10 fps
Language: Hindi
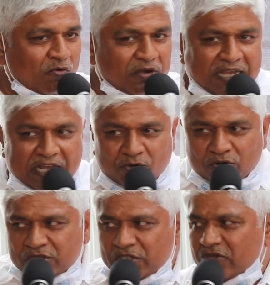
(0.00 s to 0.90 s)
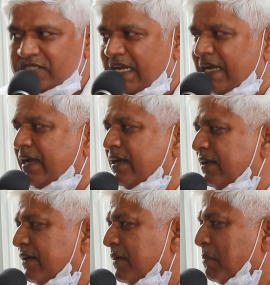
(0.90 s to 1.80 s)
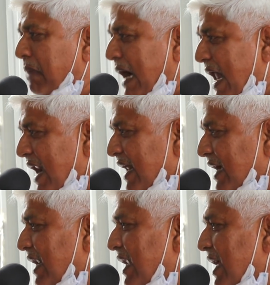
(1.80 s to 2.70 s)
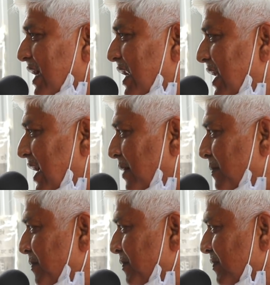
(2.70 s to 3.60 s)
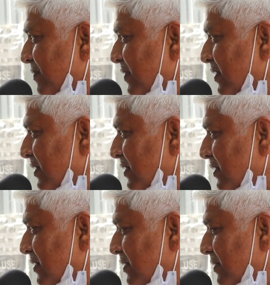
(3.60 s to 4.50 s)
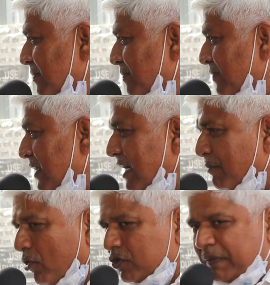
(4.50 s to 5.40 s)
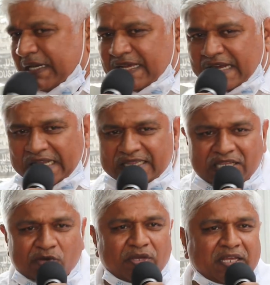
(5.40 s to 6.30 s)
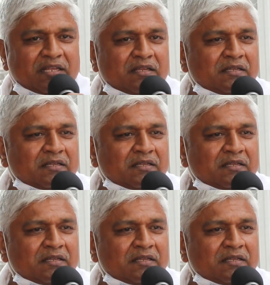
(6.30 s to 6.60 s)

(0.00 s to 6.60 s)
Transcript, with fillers: उनकी कुरुतियों से बाहर निकलने के लिए एक बहुत बड़ी क्रांति हुई